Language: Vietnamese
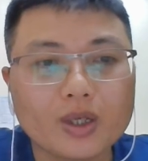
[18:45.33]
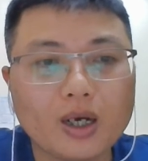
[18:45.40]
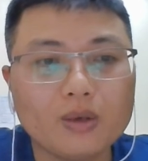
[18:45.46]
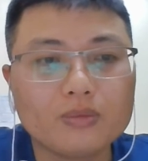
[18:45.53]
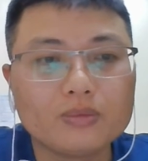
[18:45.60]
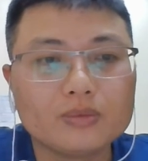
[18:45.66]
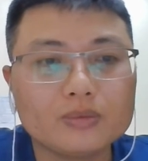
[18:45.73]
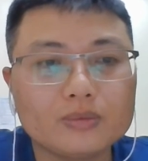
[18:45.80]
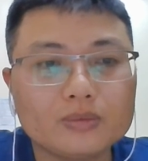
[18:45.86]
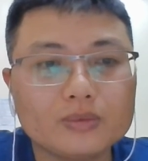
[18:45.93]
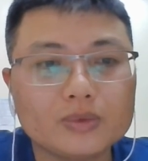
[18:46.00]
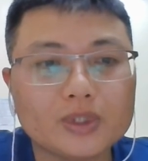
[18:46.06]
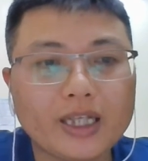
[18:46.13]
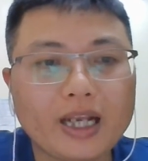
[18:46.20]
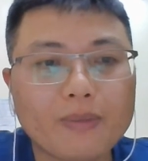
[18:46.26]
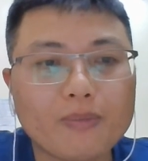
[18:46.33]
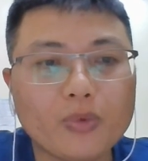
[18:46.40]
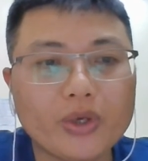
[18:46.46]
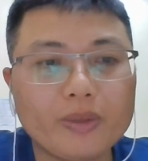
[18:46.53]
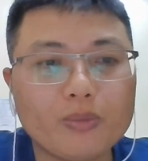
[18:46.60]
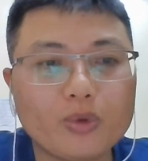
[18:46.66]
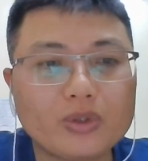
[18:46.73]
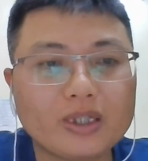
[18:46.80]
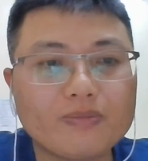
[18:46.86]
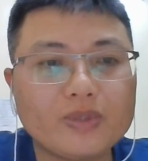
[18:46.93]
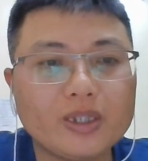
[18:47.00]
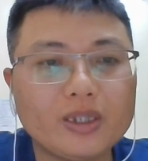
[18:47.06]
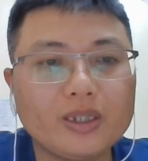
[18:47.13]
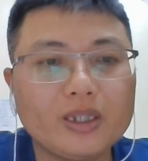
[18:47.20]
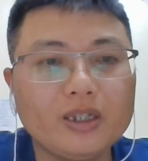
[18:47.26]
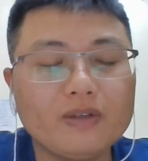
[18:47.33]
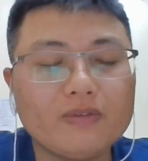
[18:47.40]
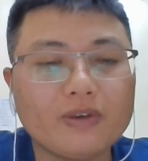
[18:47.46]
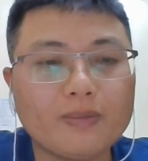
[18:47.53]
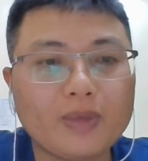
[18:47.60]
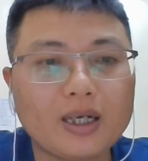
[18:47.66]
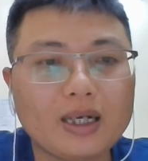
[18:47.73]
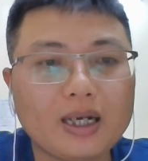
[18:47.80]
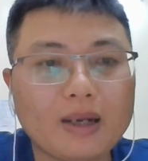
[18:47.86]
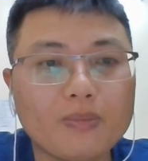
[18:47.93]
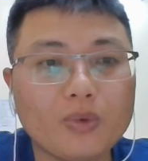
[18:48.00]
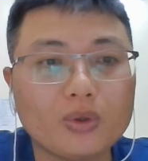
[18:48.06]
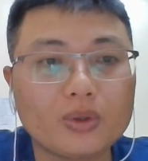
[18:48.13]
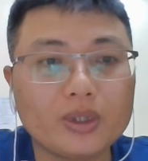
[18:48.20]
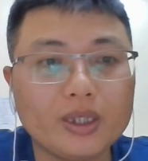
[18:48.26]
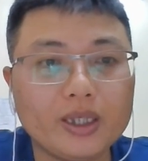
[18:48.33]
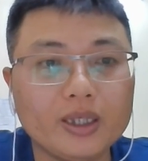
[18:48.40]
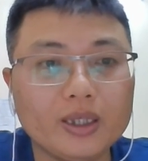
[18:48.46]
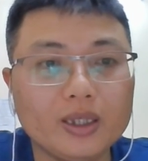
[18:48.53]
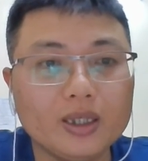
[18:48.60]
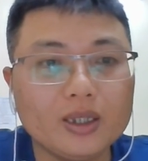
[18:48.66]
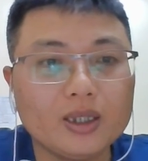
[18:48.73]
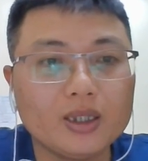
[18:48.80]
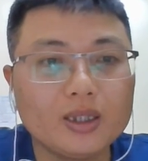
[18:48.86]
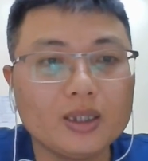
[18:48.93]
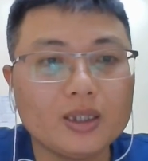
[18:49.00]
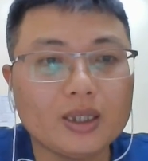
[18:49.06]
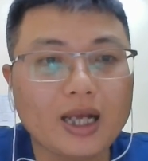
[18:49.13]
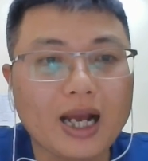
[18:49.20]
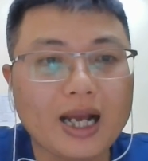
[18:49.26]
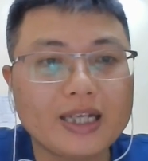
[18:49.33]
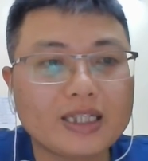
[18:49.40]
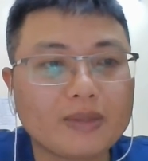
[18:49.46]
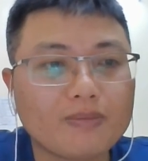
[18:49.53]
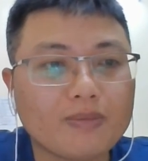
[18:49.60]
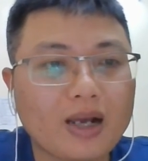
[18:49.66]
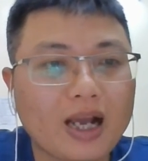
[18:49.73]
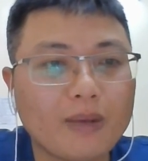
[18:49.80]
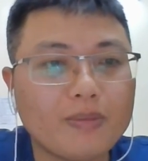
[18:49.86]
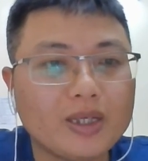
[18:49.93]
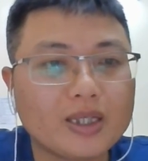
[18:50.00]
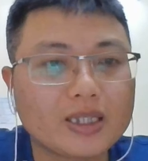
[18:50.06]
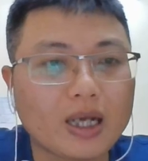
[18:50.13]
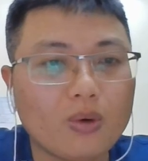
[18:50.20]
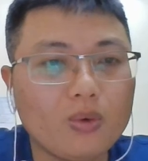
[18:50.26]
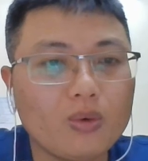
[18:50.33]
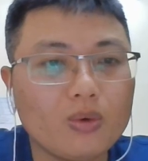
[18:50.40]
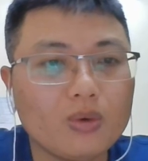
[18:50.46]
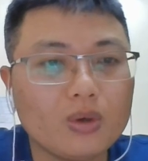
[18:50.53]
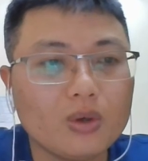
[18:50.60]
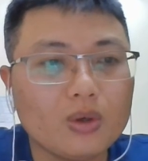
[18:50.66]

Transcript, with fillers: Ông sinh năm 1194 và mất năm 1226.